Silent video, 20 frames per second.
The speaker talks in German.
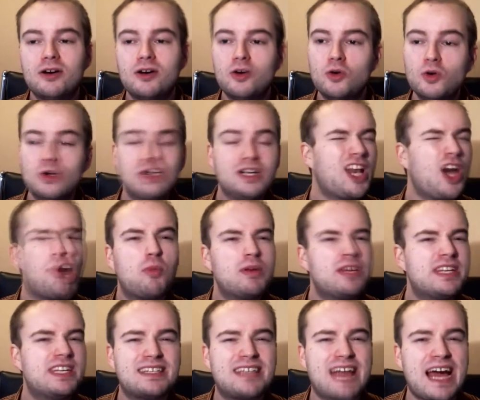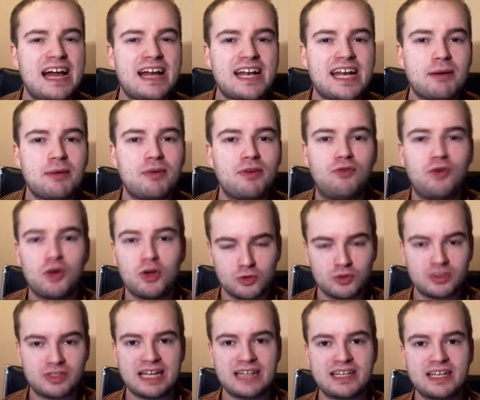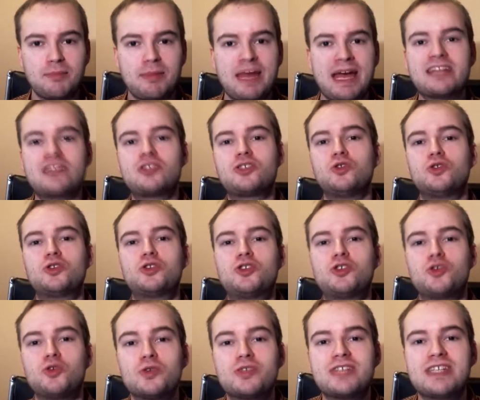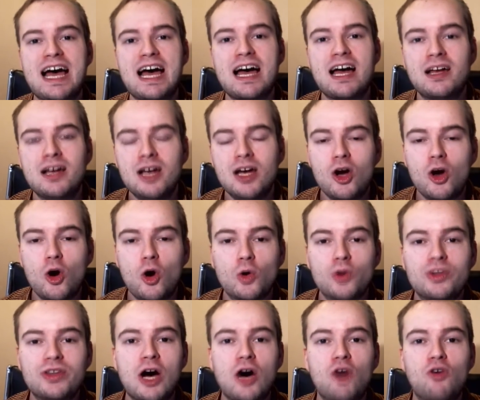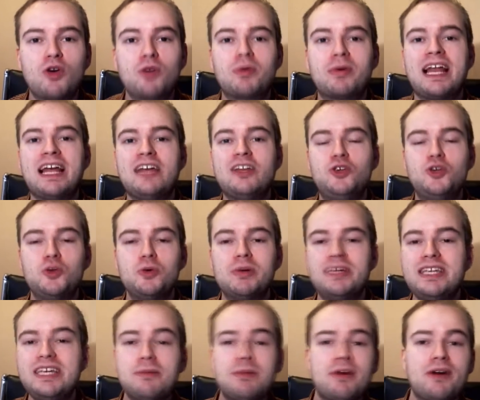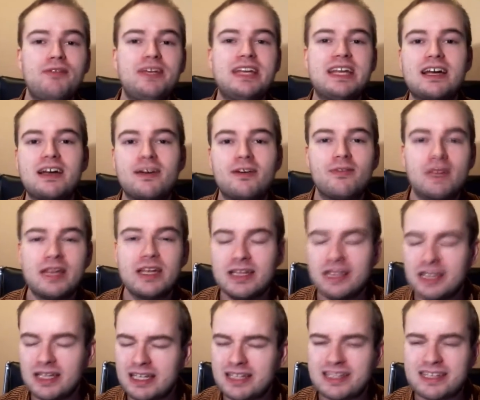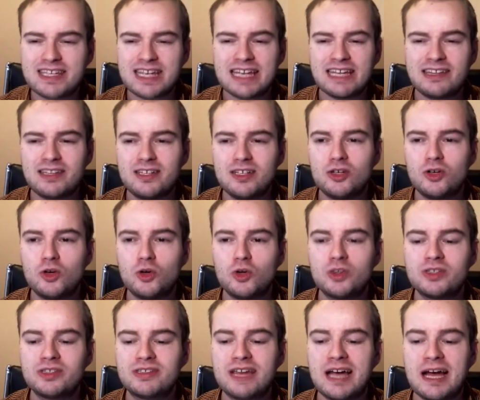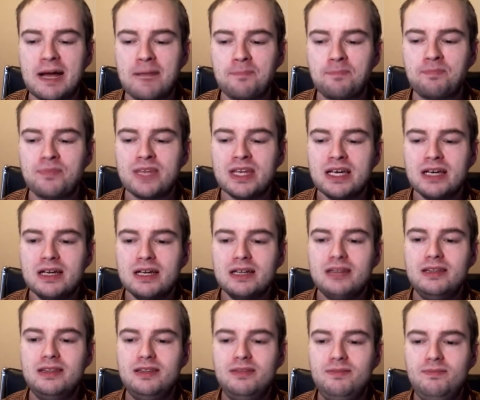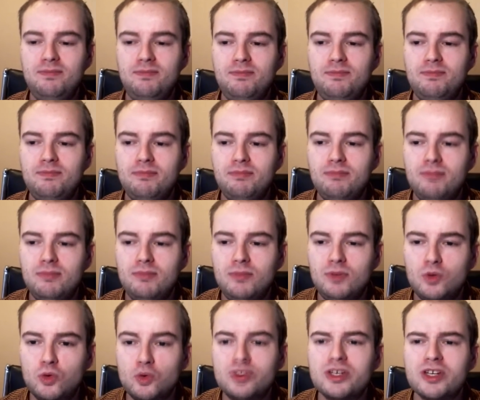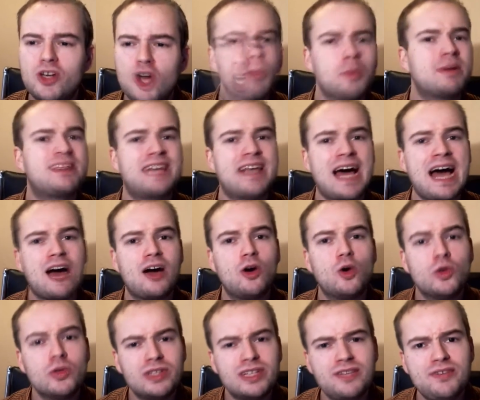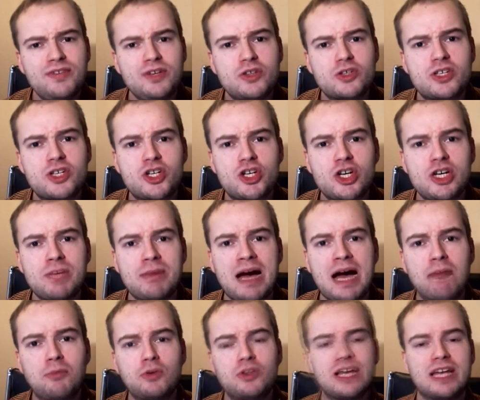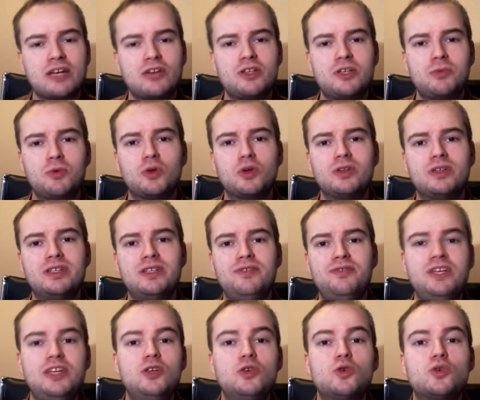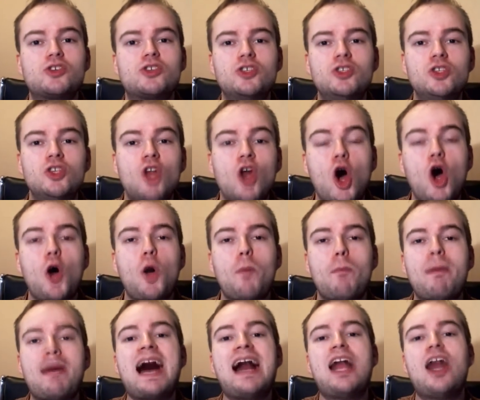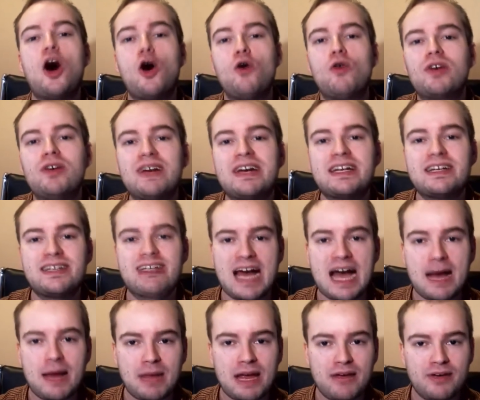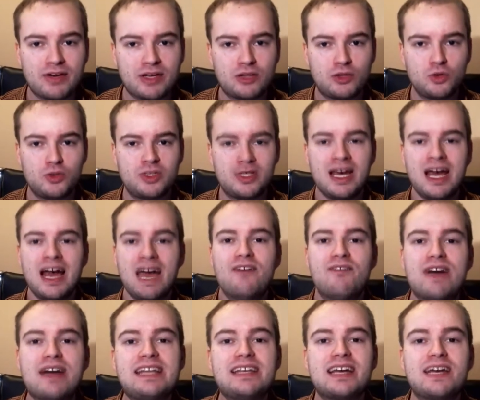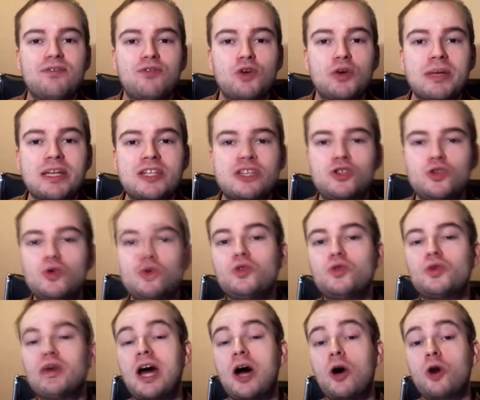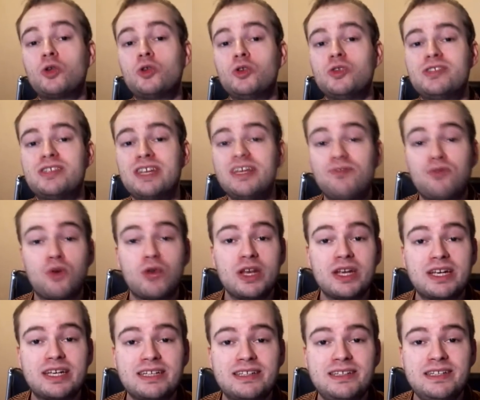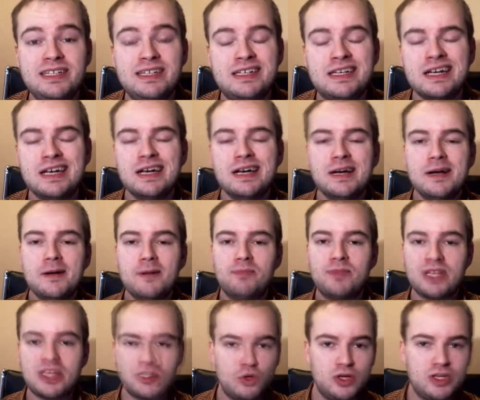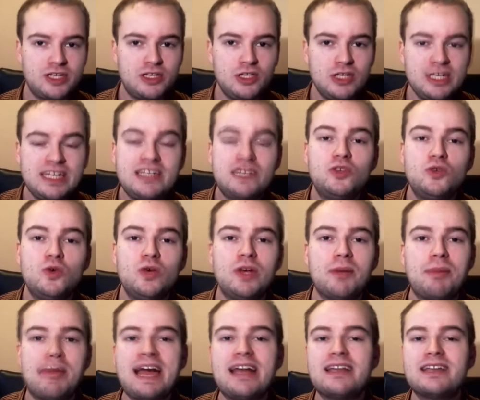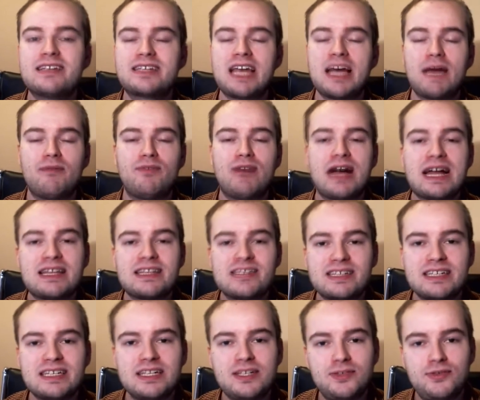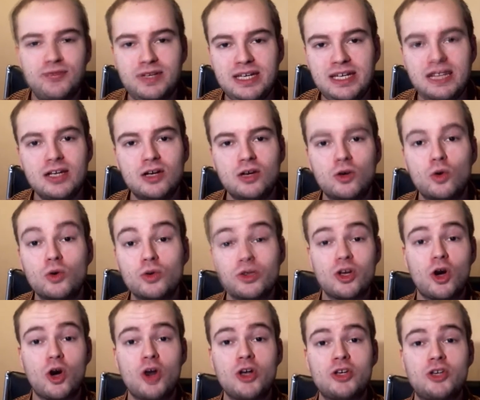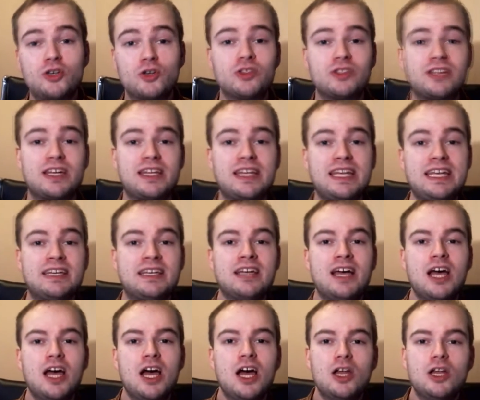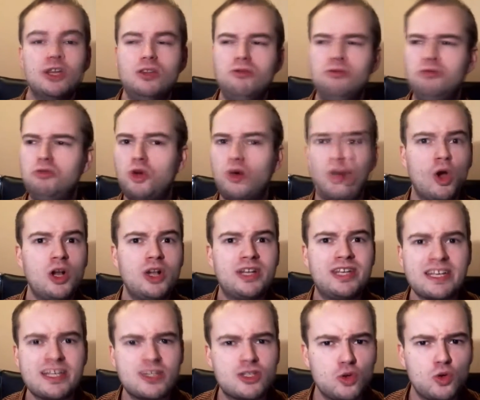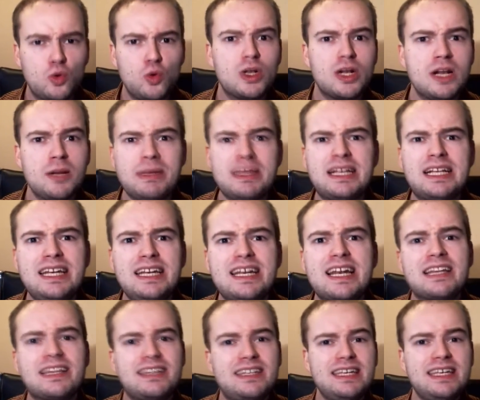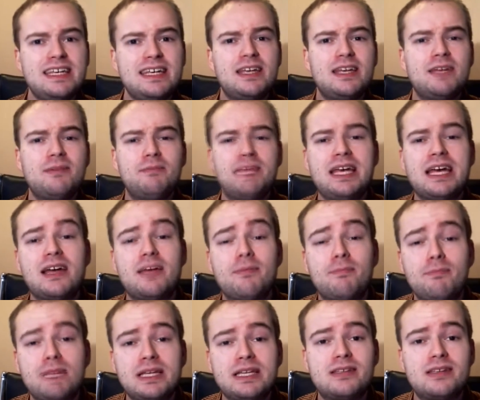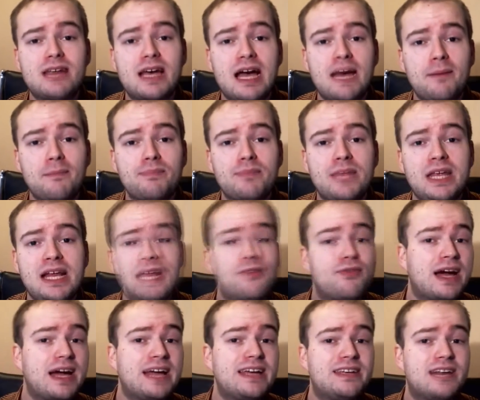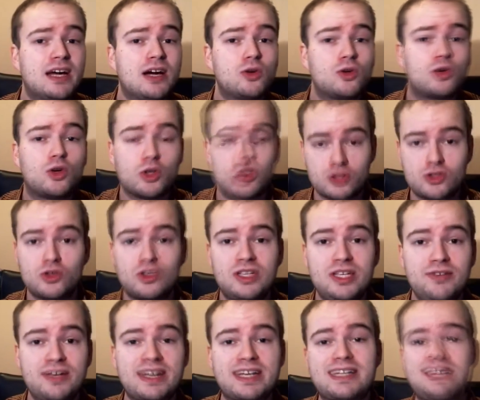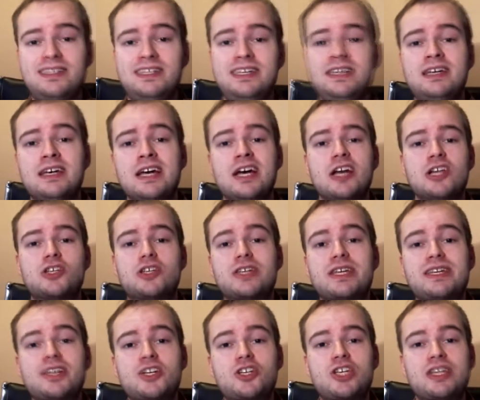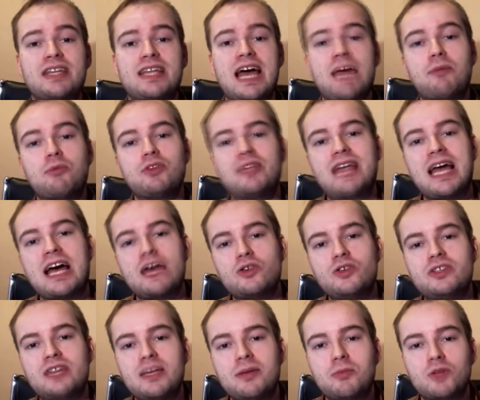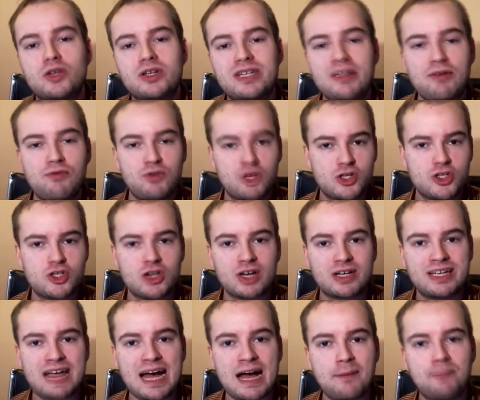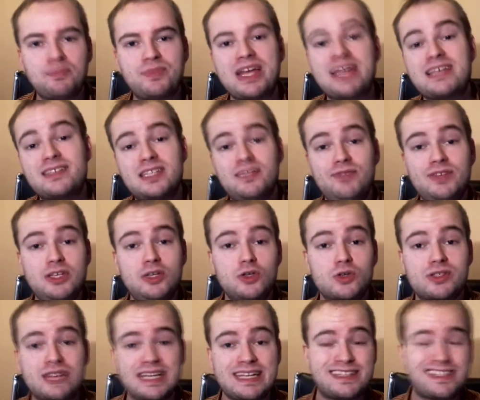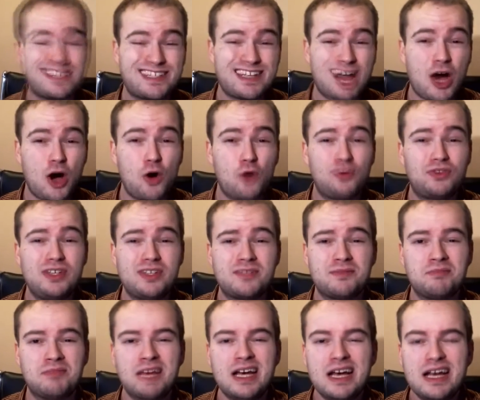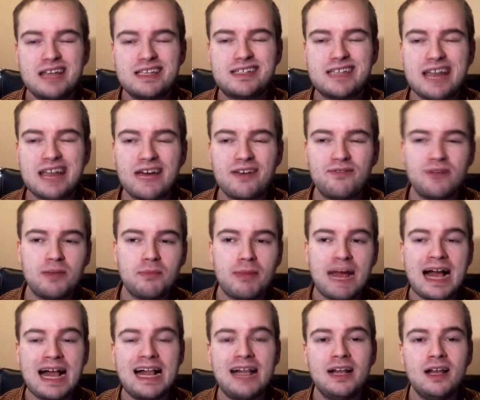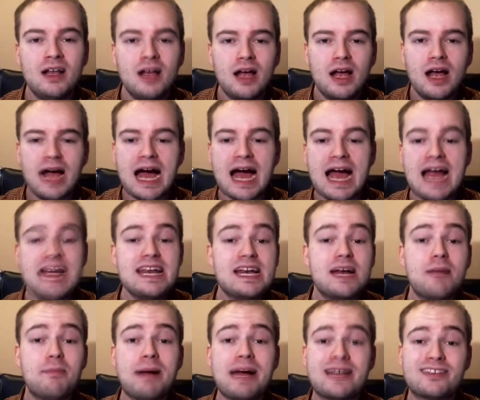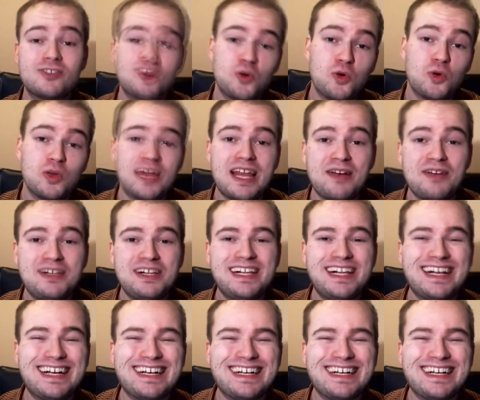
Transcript: unglaubliche Teilnahme von unter anderem Herzog Zosa und auch vom kleinen Tuber, die immer wieder interessante und ähm, gute Kommentare unter die Videos geschrieben haben und dadurch im Grunde die Videos nochmal aufgewertet haben, einfach durch weitere Informationen oder auch durch sinnvolle Kritik. Natürlich nicht nur ihr beiden, es gab wahnsinnig viele unter euch, unter den Trolltest-Rudelgliedern, die mir mit ähm, hilfreicher und konstruktiver Kritik zur Seite gestanden haben und dadurch dann im Grunde dafür gesorgt haben, dass die Videos jetzt auf diesem, sagen wir mal, einigermaßen hohen Level